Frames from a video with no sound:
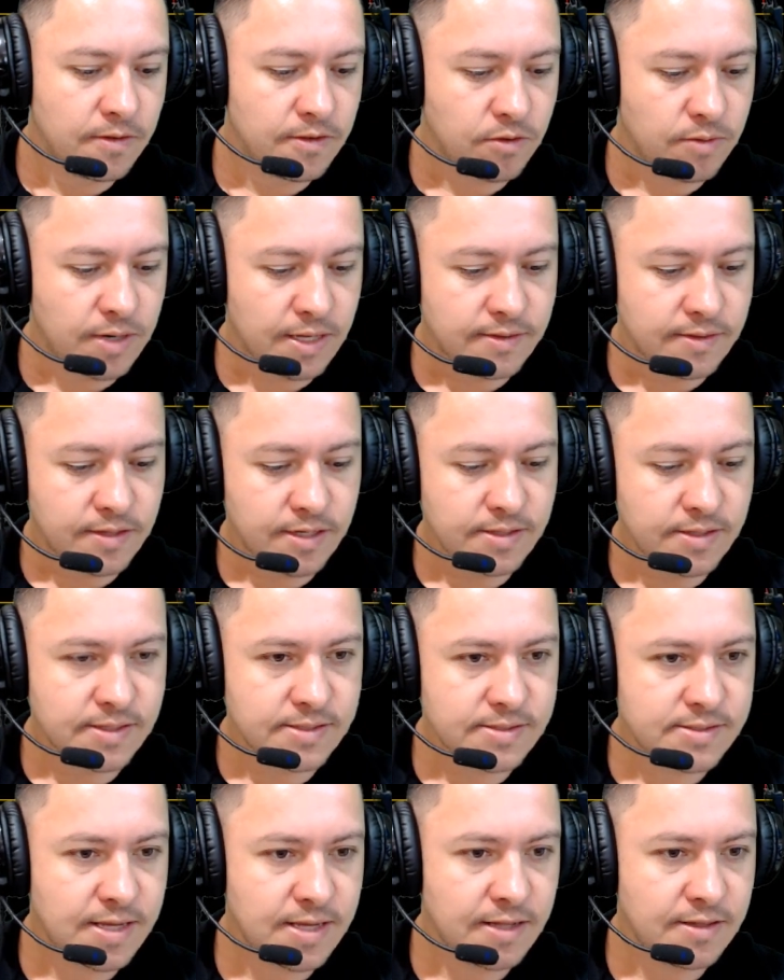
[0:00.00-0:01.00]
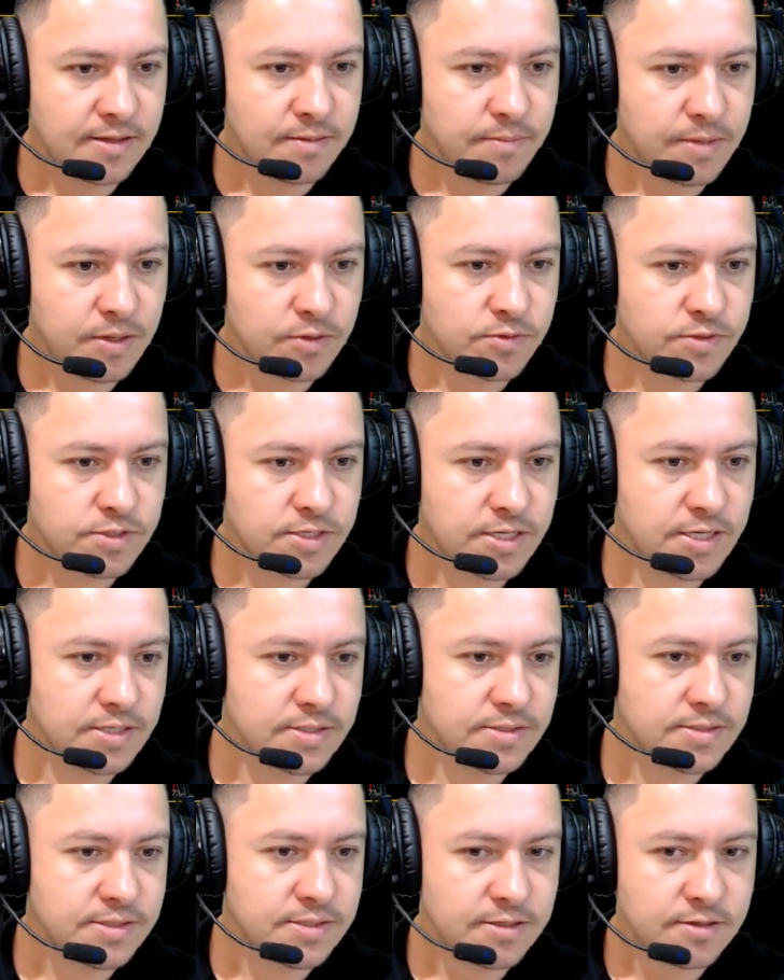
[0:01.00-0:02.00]
Então lá 37 menos
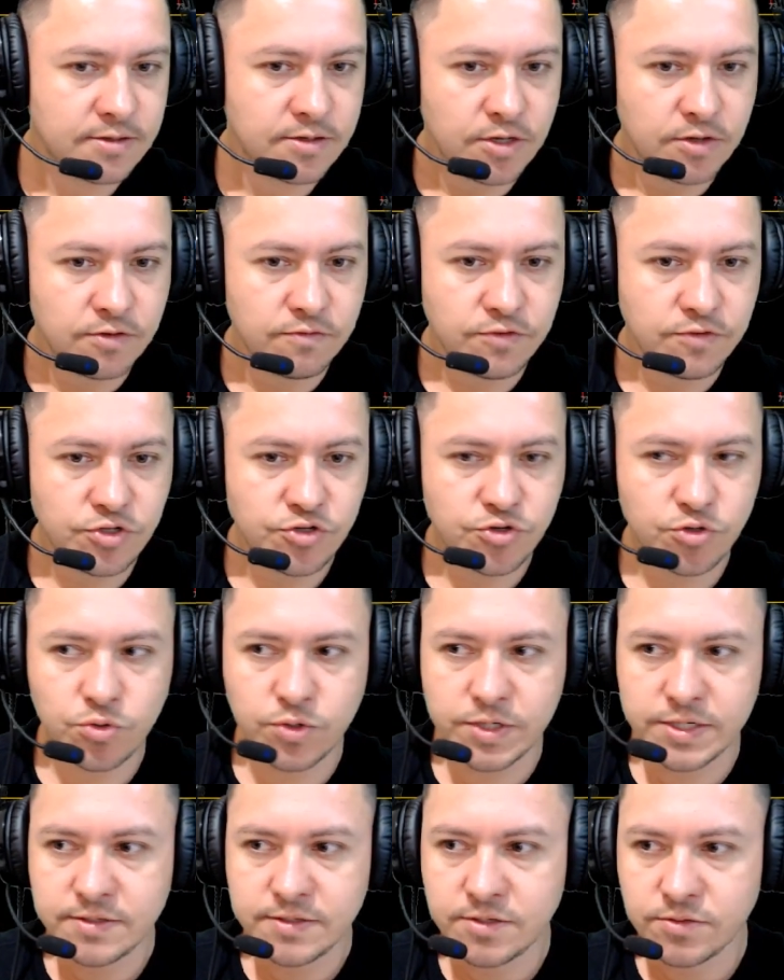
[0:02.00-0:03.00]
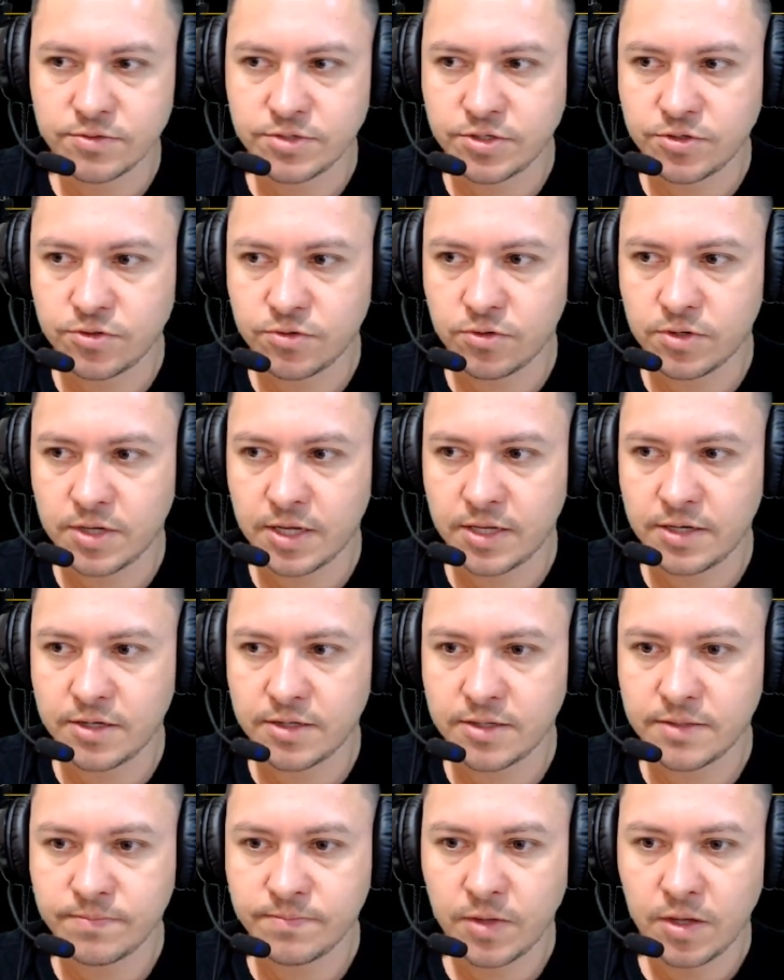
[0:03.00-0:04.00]
15, 22. Então a gente
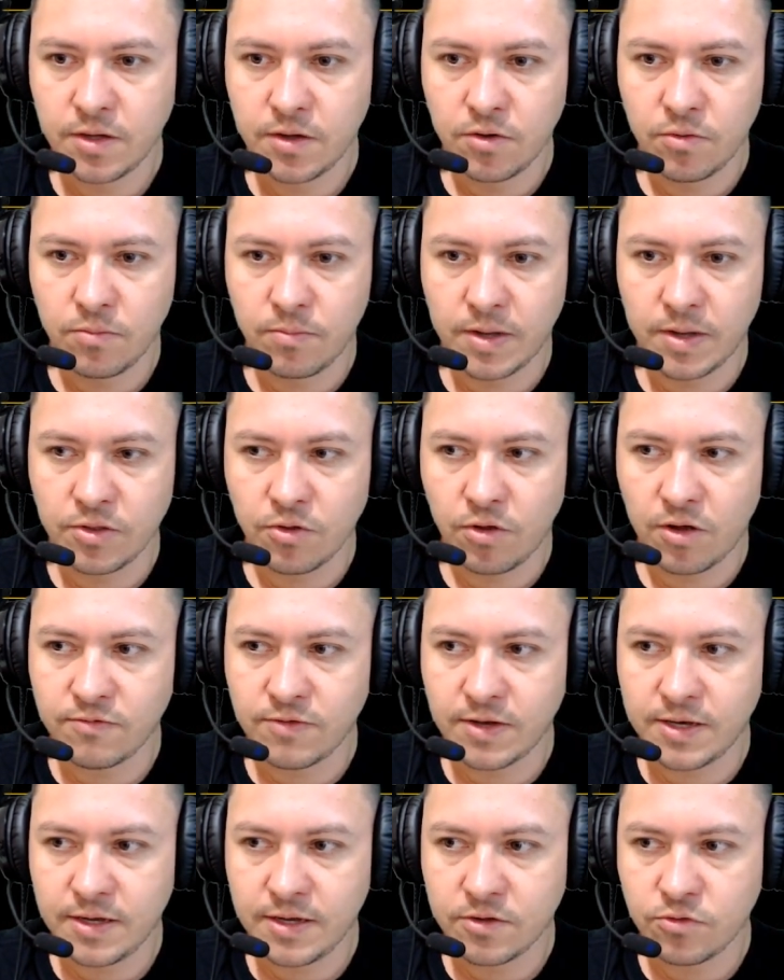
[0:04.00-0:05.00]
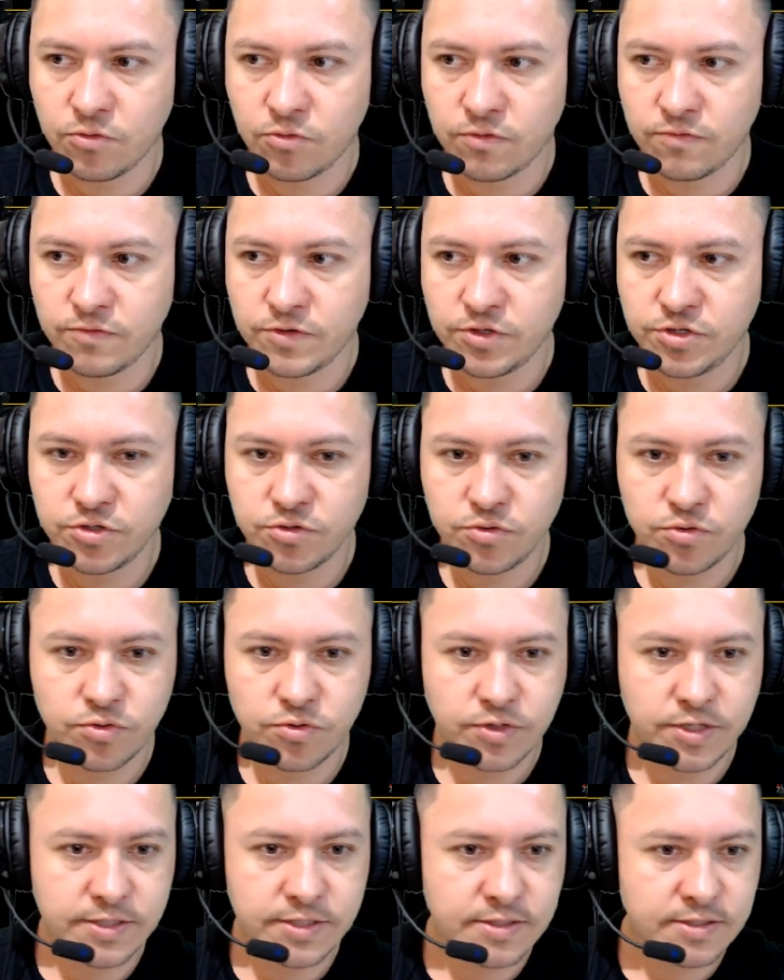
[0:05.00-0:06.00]
colocaria uma nova linha no
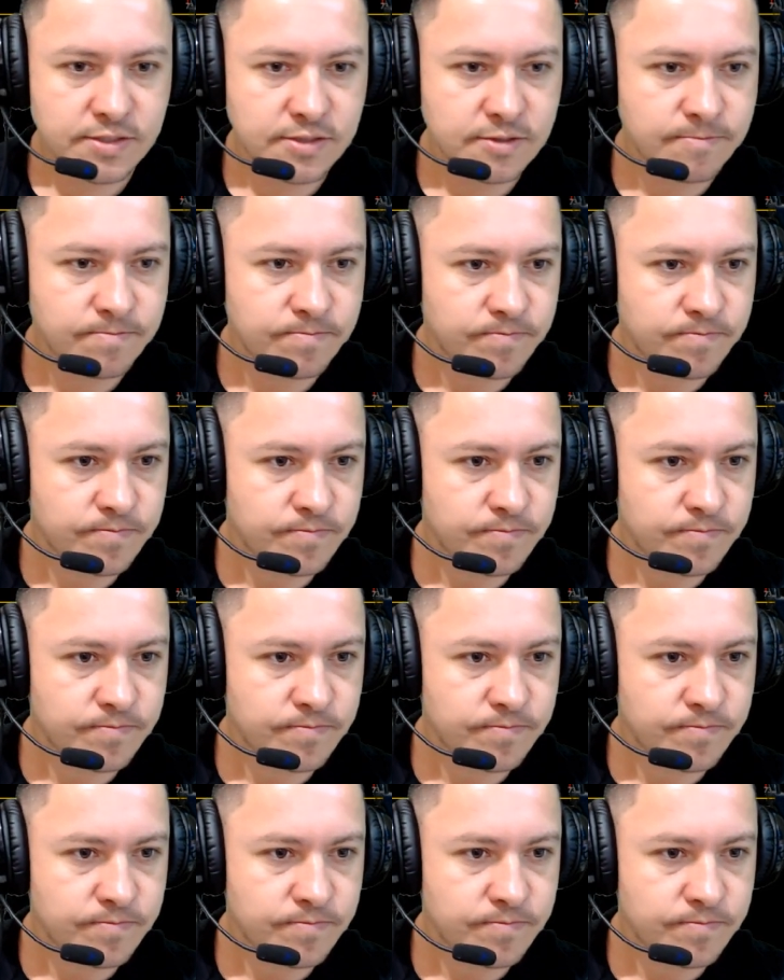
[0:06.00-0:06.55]
22.